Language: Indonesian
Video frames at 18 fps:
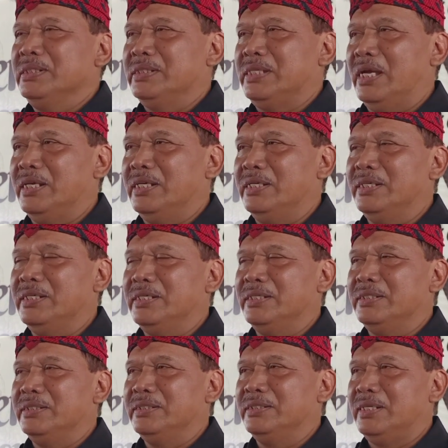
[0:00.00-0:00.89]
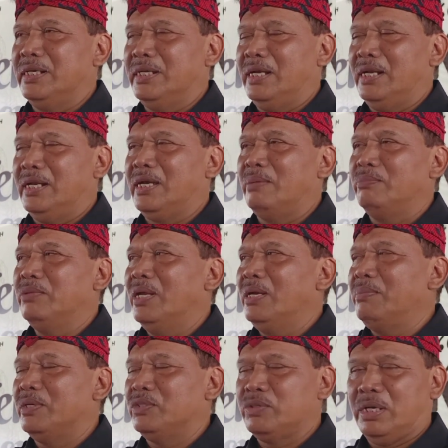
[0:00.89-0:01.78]
dan
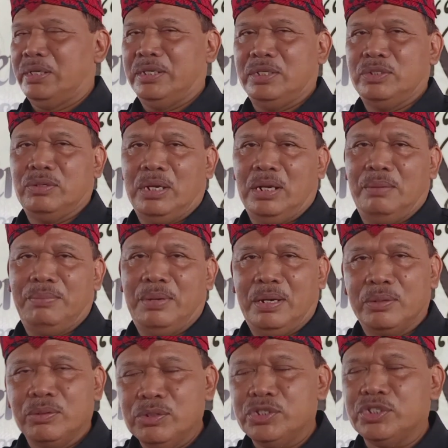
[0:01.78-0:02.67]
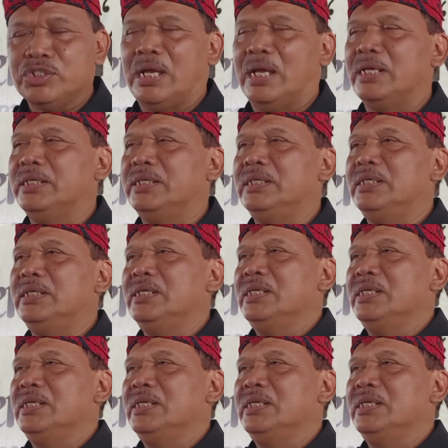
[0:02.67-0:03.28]
alhamdulillah masukannya juga bagus sekali